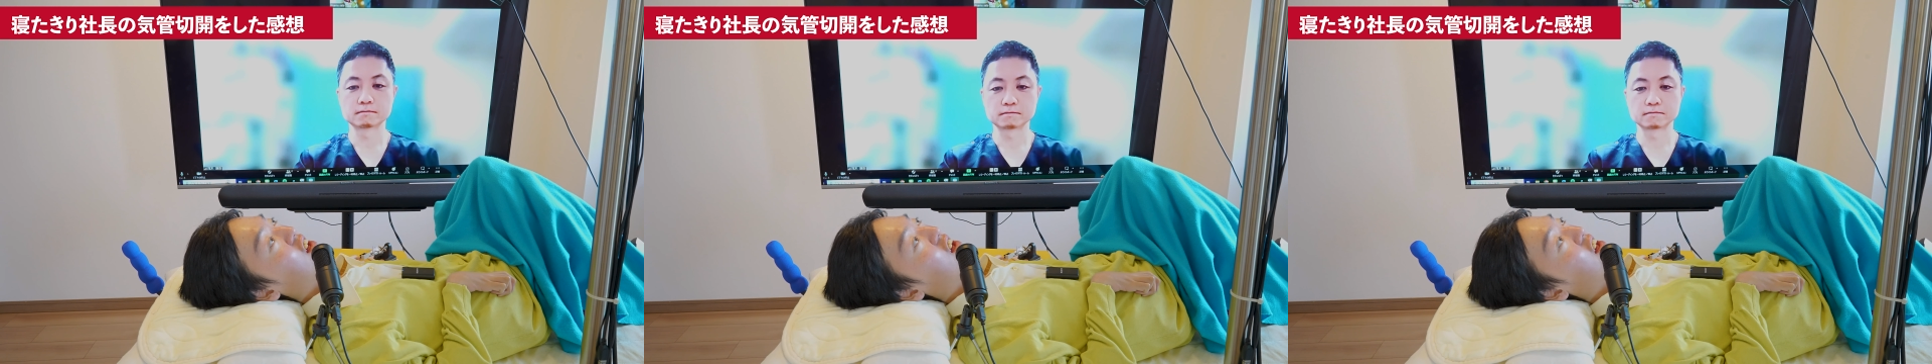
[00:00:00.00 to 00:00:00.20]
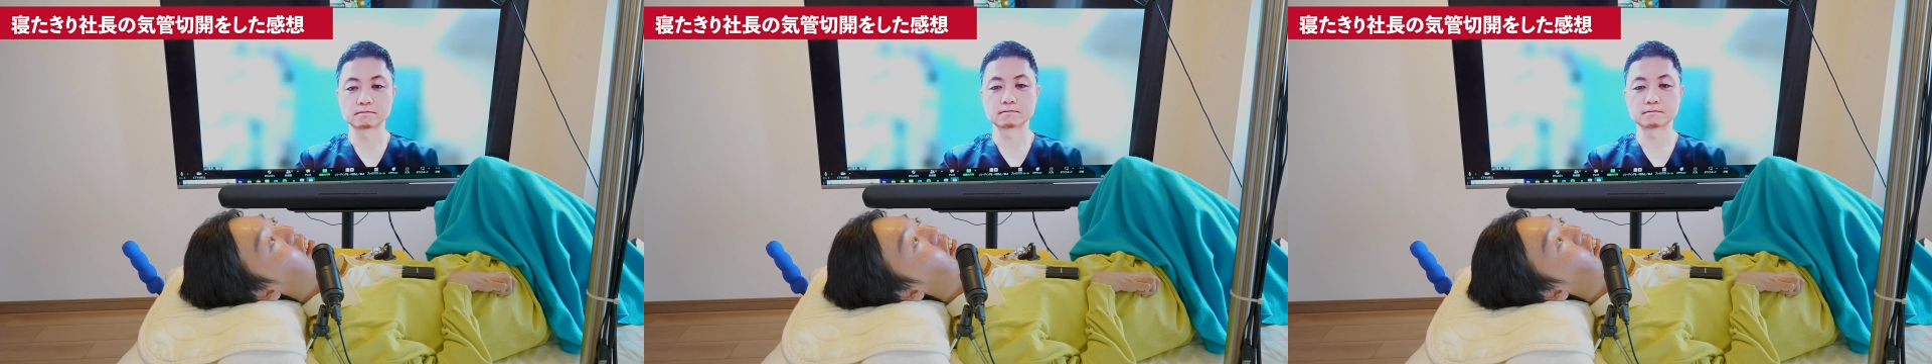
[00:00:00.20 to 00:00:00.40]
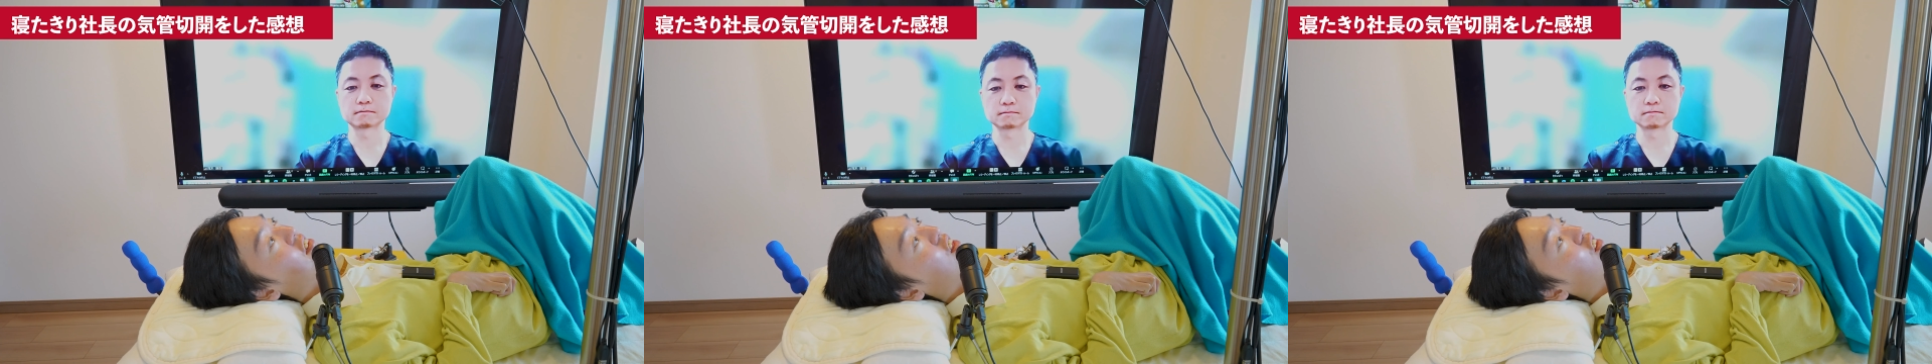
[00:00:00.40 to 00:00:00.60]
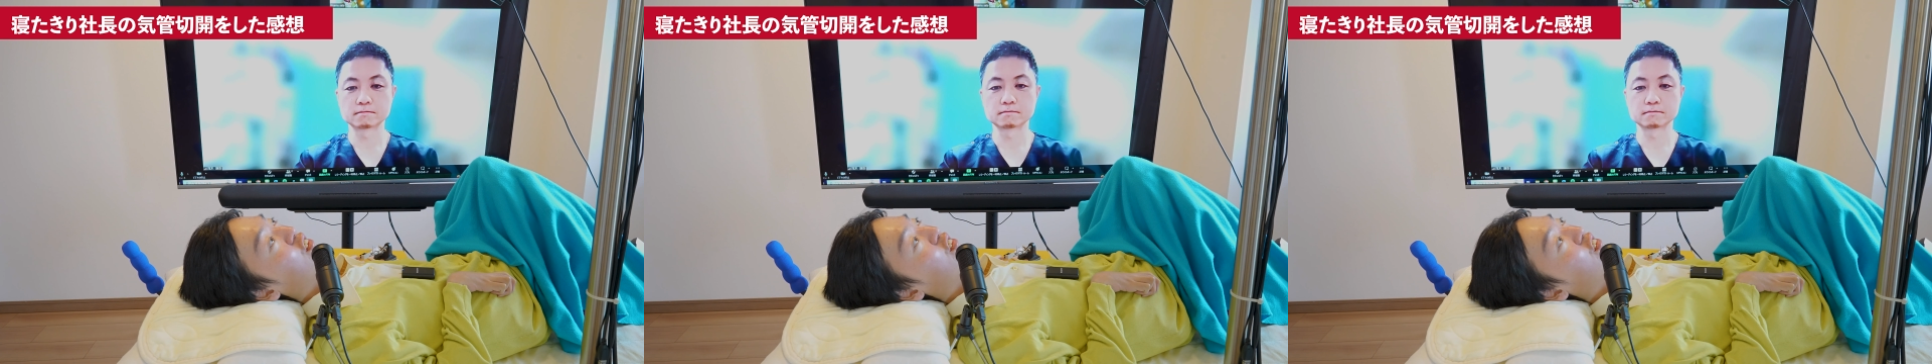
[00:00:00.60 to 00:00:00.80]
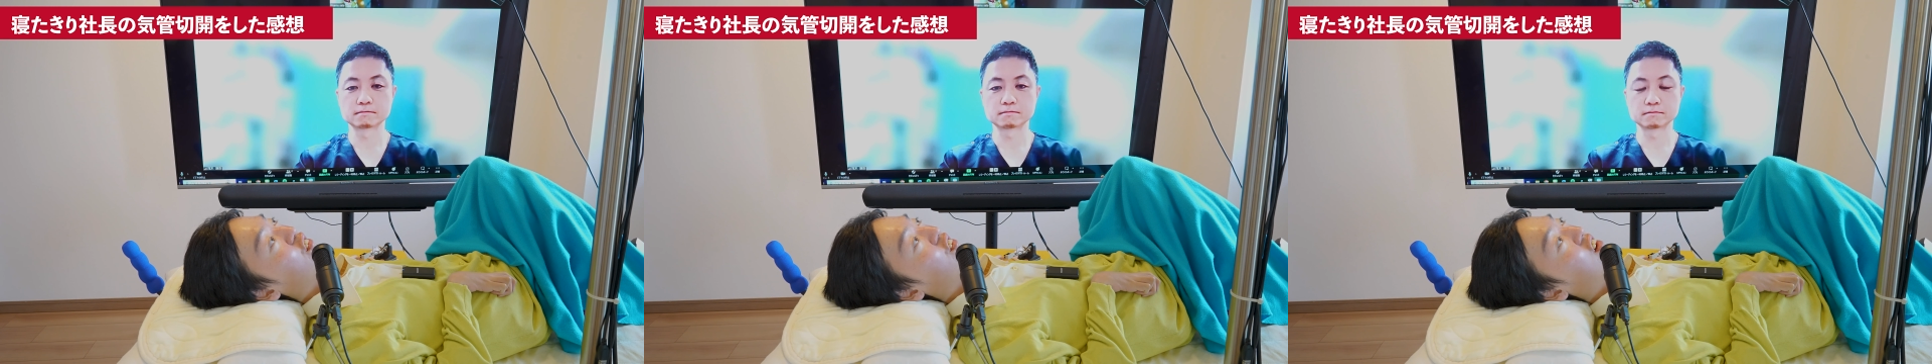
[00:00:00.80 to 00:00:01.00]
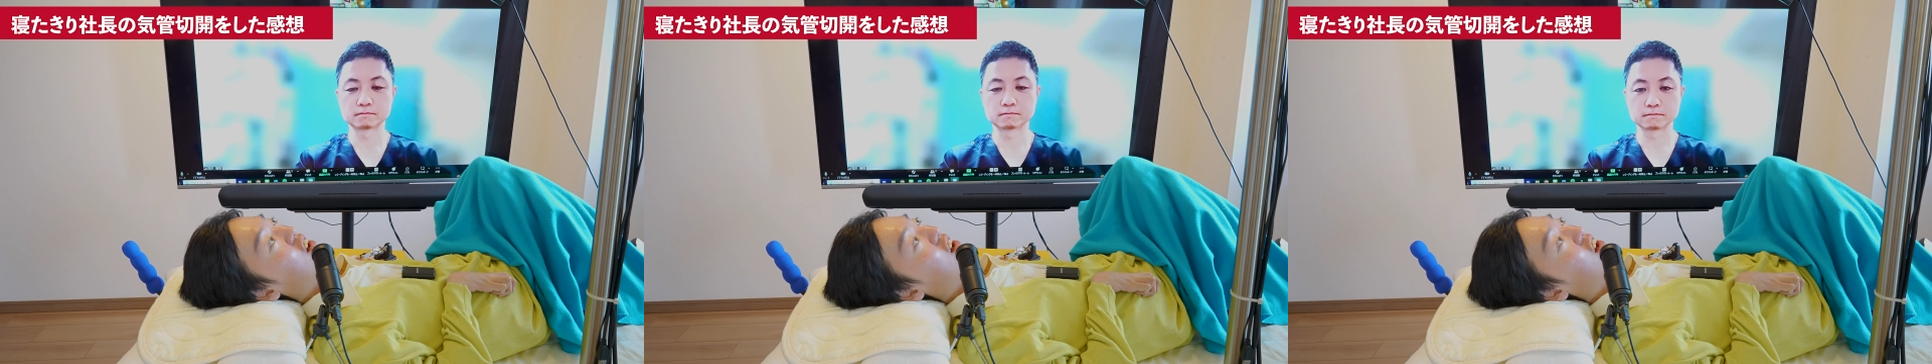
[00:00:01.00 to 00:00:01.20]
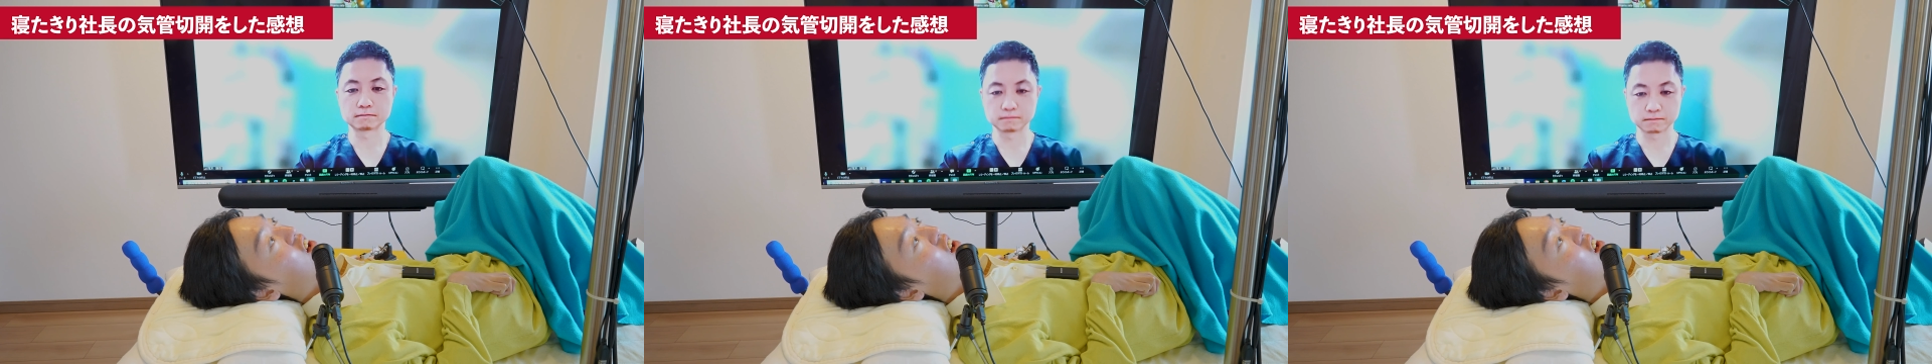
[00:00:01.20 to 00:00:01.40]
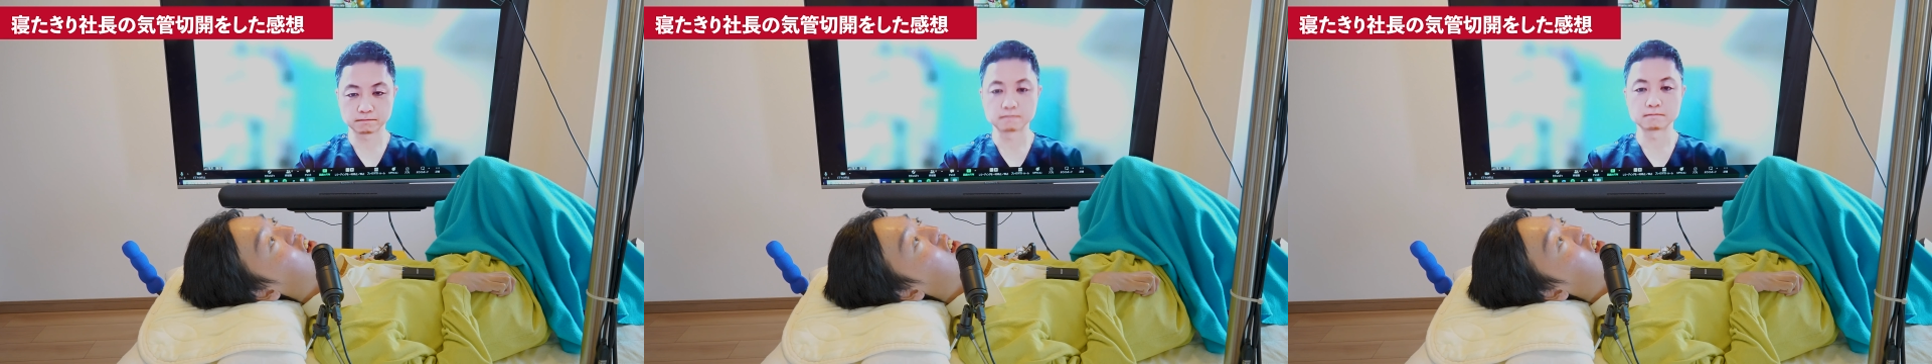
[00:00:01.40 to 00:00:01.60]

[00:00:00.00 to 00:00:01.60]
会っていうのは、